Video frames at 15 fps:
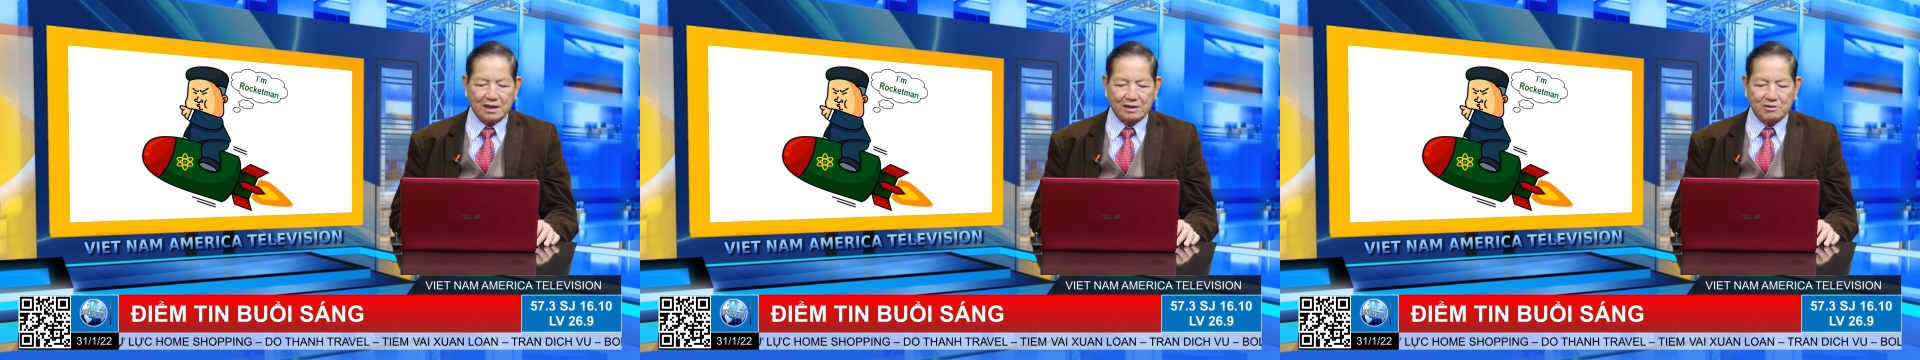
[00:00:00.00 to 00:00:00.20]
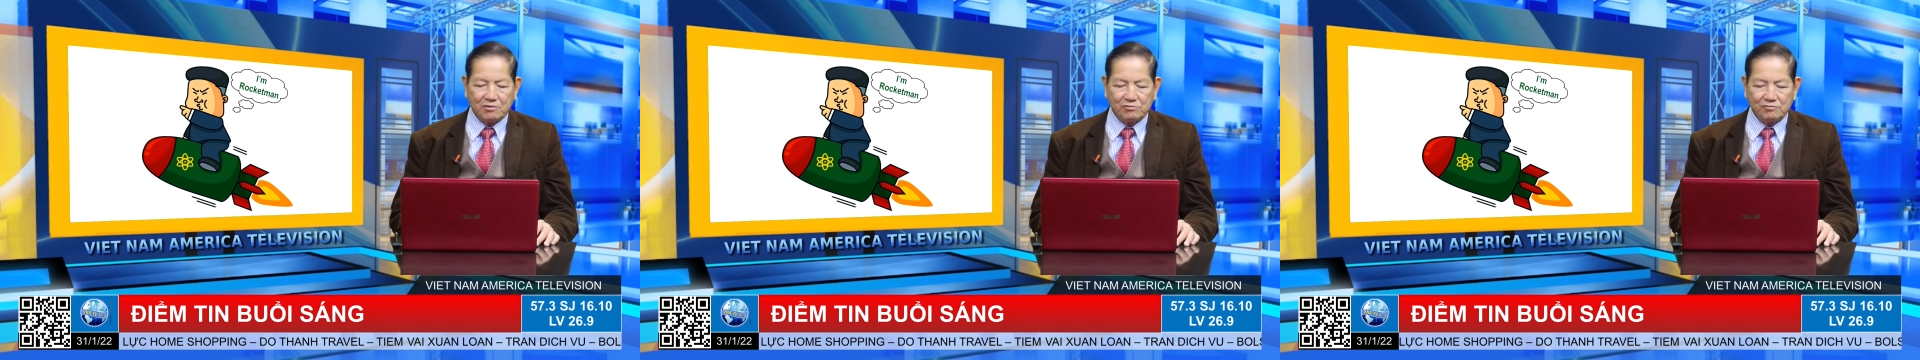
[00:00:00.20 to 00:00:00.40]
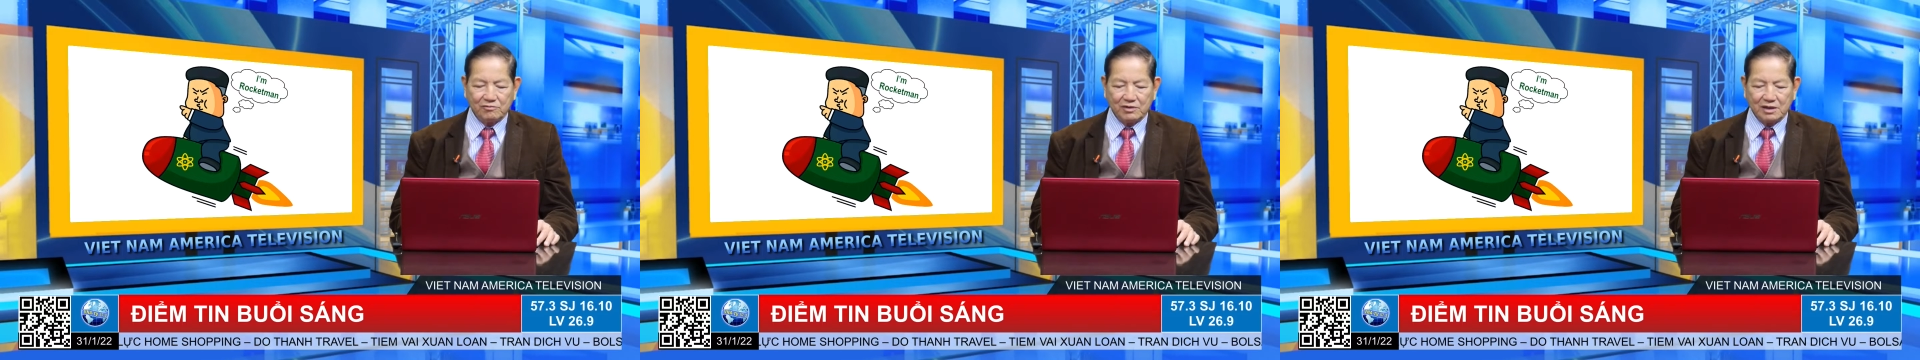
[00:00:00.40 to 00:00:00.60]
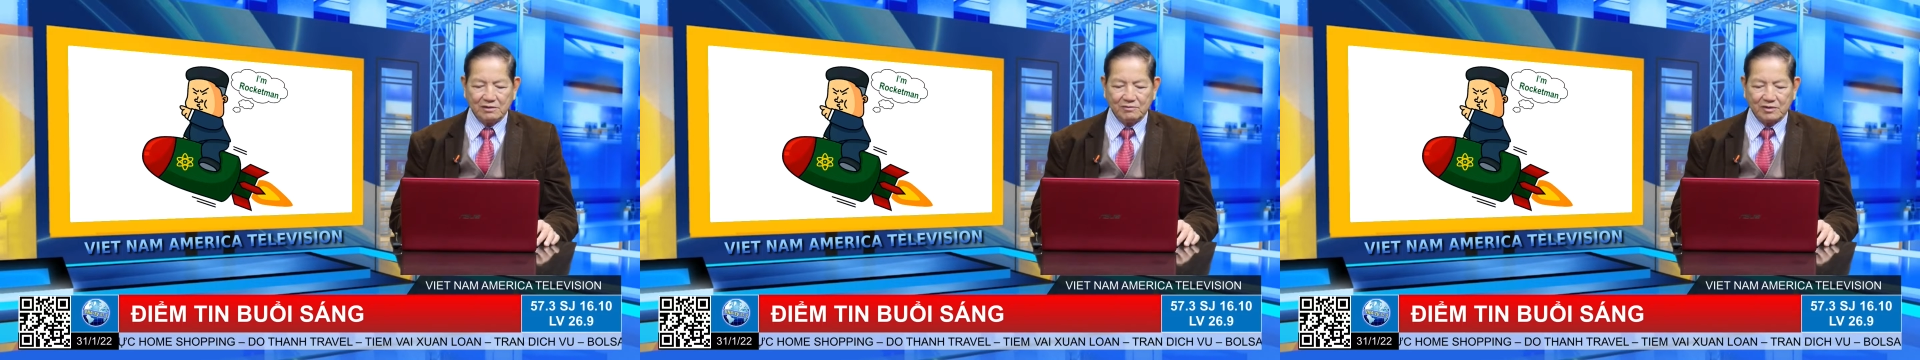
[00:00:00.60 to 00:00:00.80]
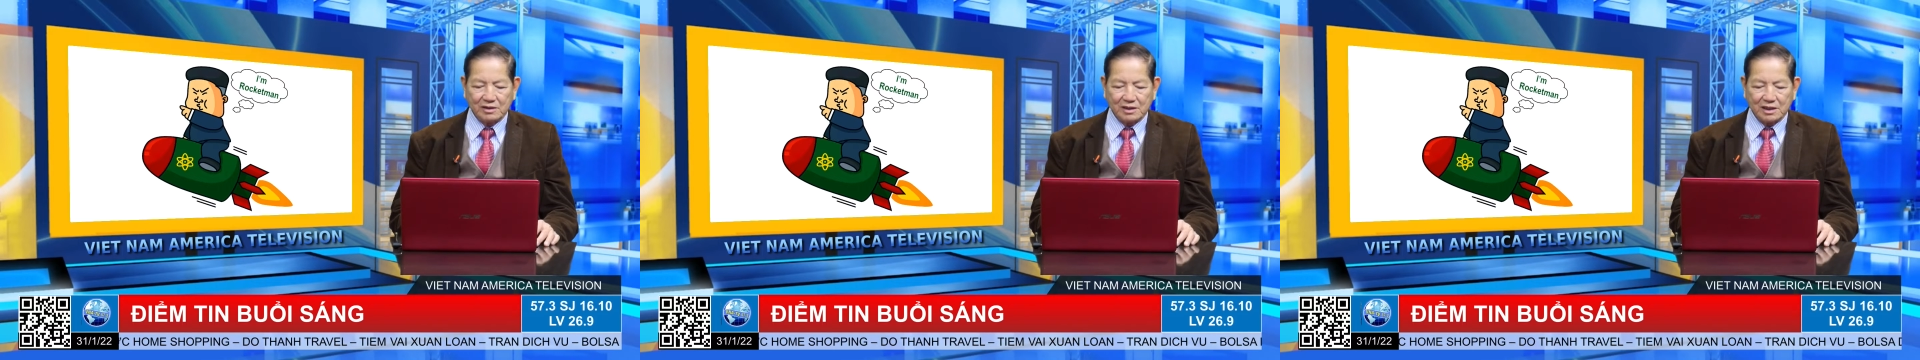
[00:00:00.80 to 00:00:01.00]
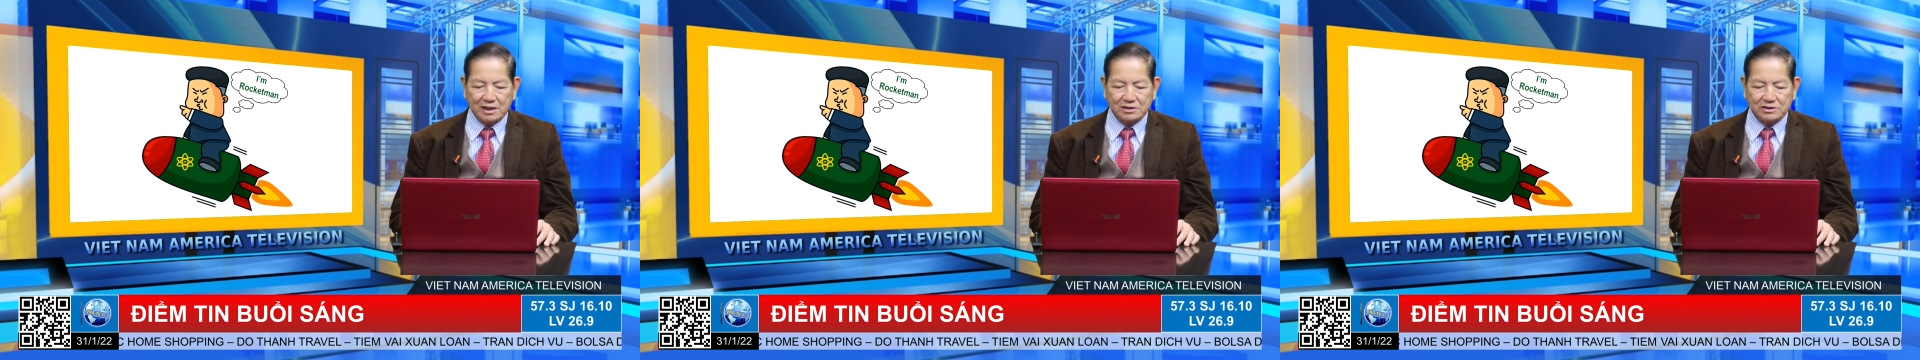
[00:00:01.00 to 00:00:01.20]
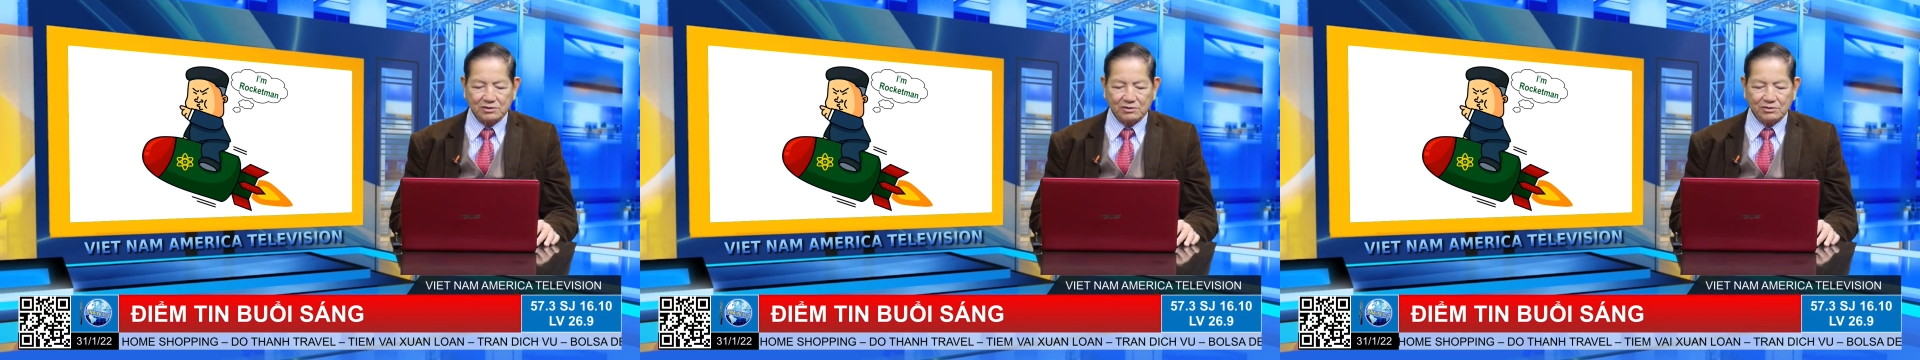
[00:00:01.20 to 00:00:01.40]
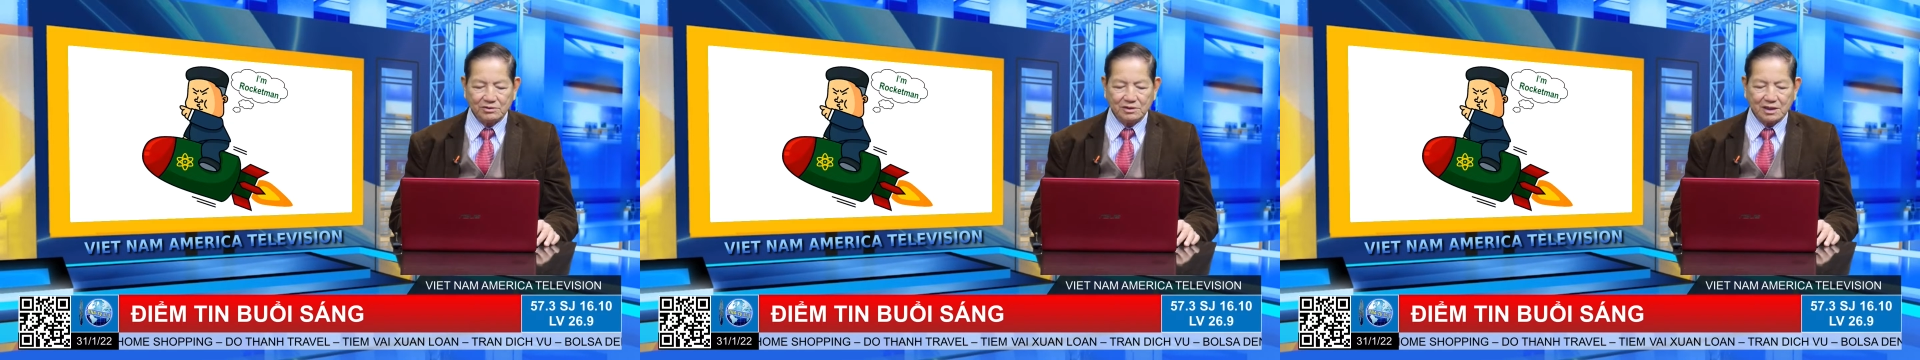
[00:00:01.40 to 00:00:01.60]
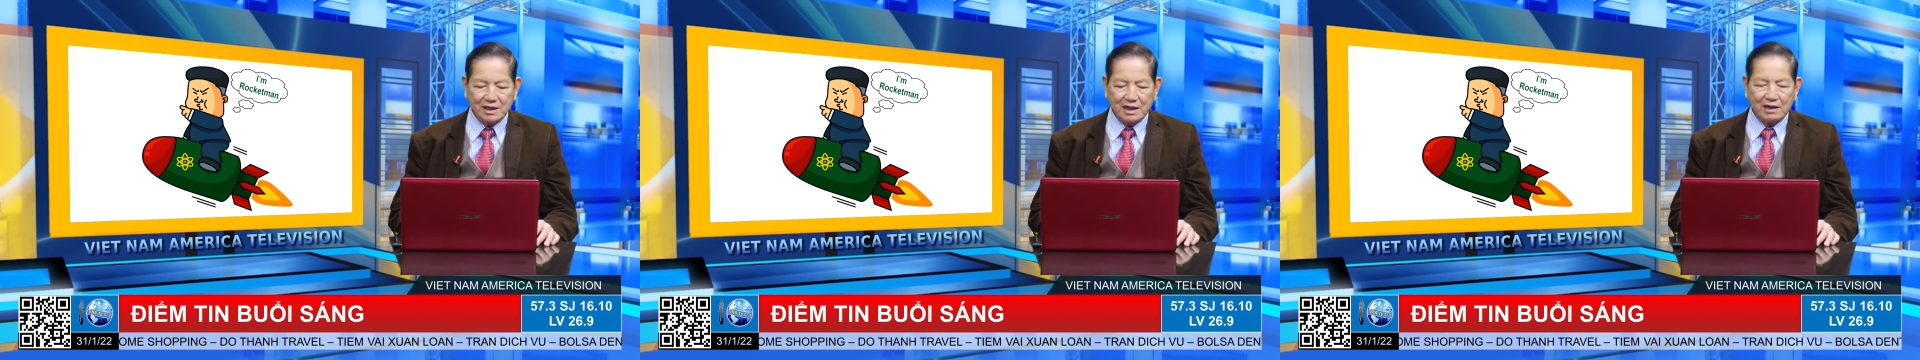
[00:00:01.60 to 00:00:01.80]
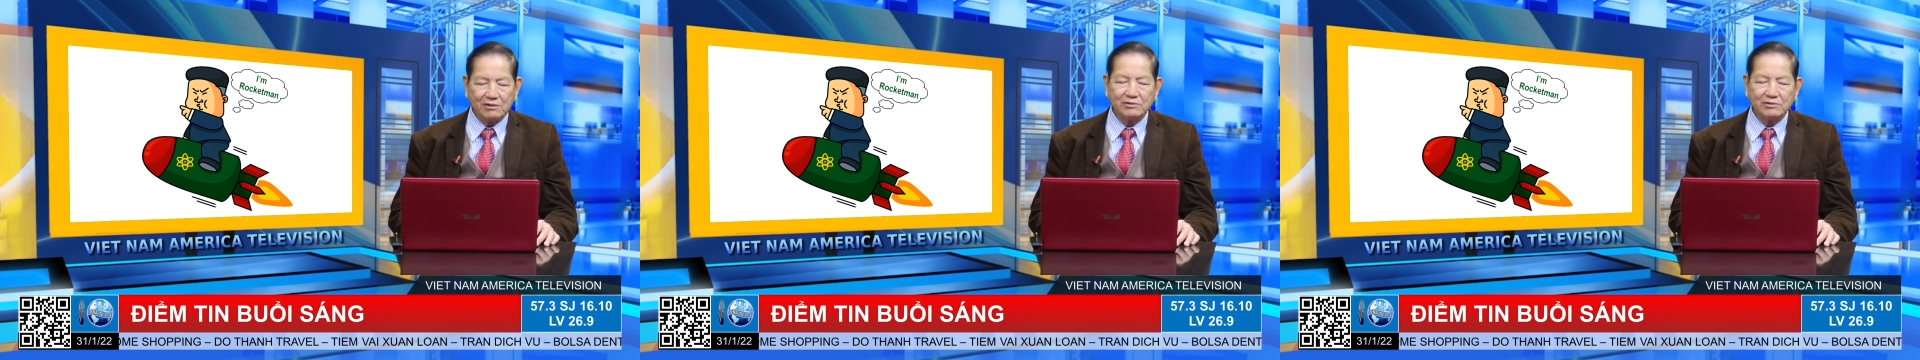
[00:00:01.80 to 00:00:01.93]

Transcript: cùng với một số nước khác